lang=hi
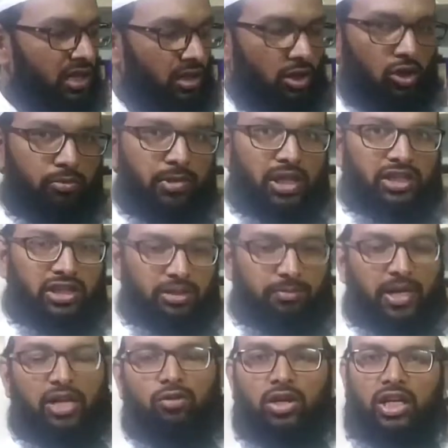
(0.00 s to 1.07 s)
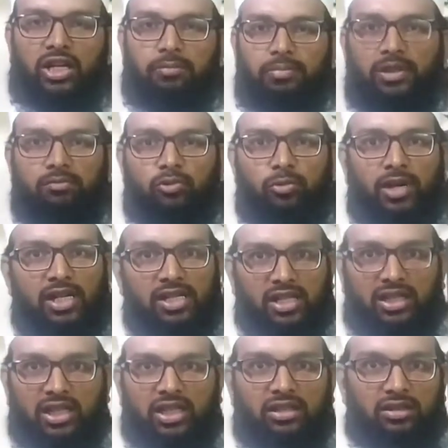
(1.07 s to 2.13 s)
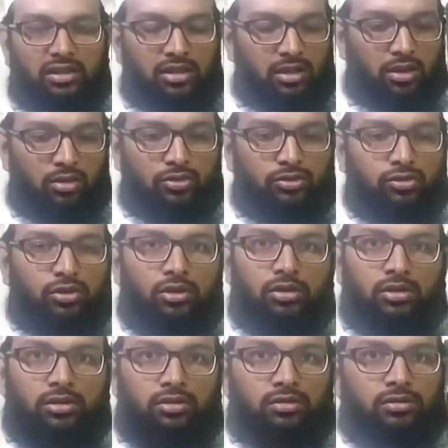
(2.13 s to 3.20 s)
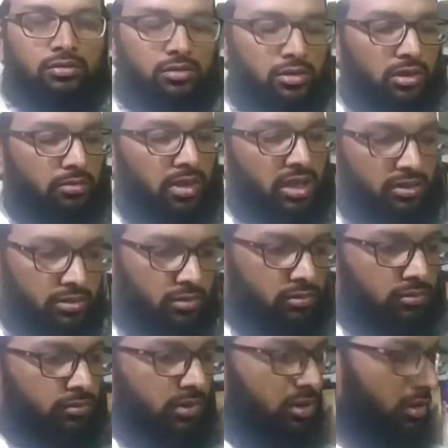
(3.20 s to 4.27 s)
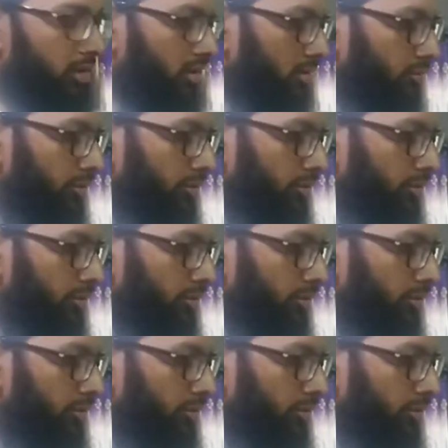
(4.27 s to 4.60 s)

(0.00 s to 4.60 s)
और मैं तिपाही वगैरह पर मोबाइल रख कर उसको मैं